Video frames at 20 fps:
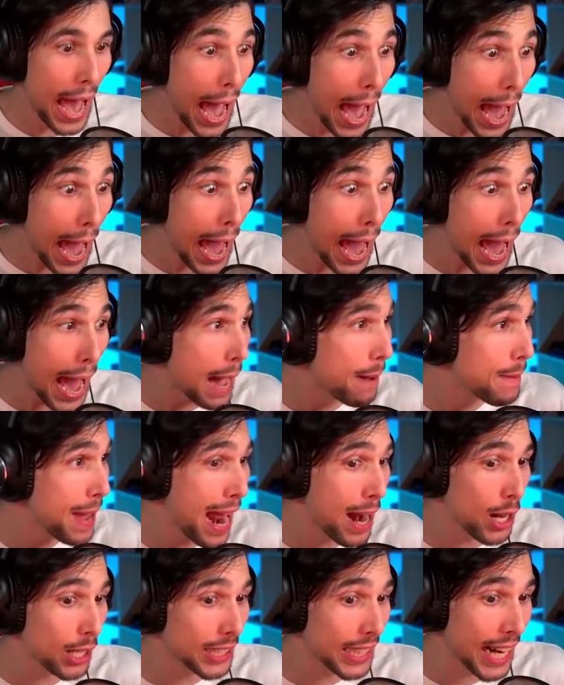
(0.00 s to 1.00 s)
Ah, mi
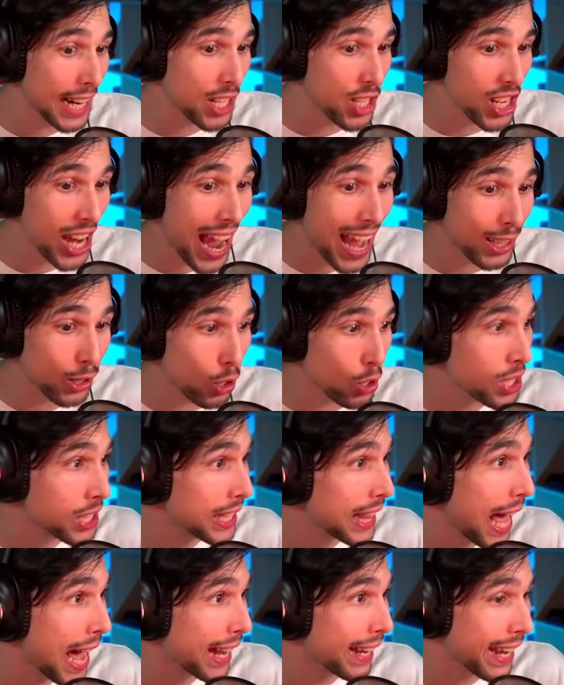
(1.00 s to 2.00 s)
hanno tracciato.
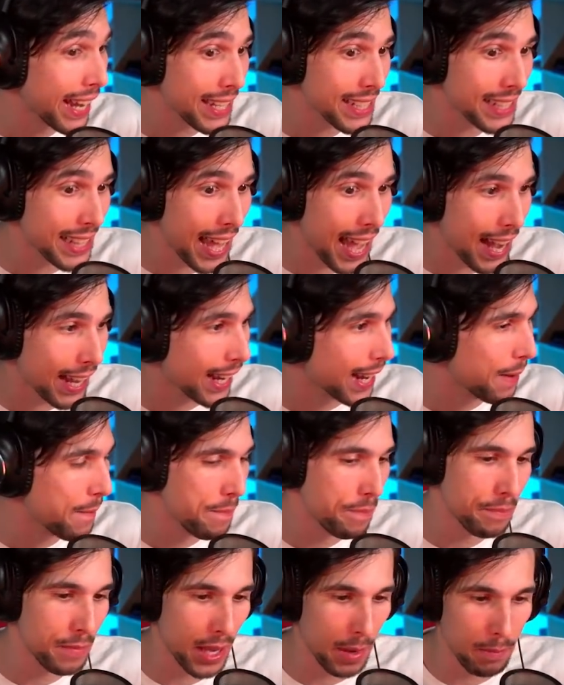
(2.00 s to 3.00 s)
Stacca, stacca.
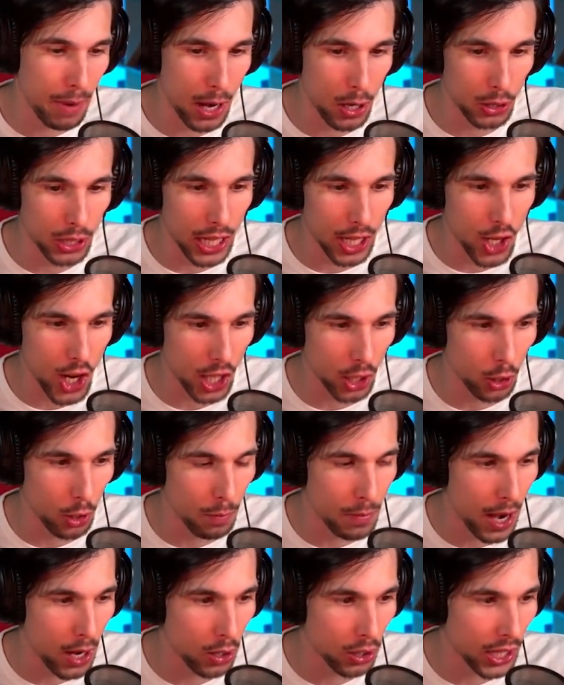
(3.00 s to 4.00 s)
Mi, mi hanno tracciato,
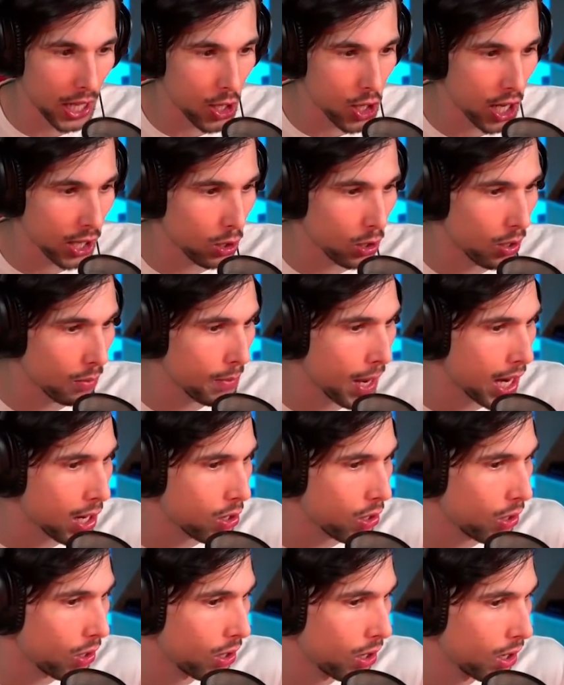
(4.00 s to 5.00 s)
mi hanno tracciato, mi
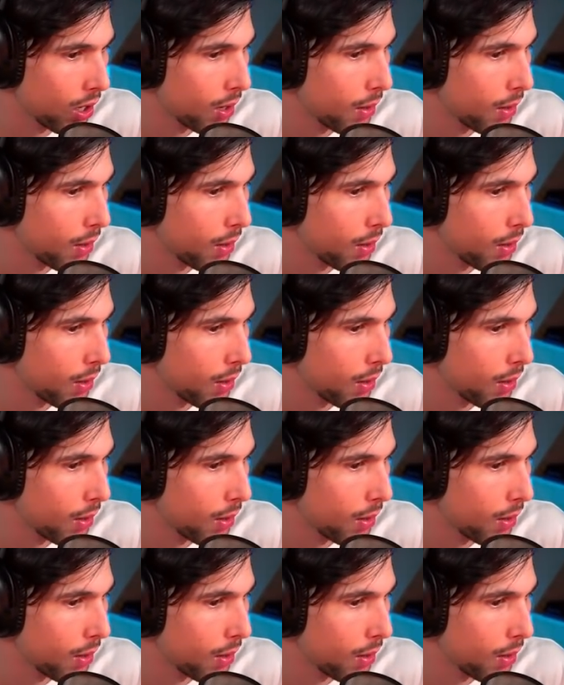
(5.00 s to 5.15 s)
hanno...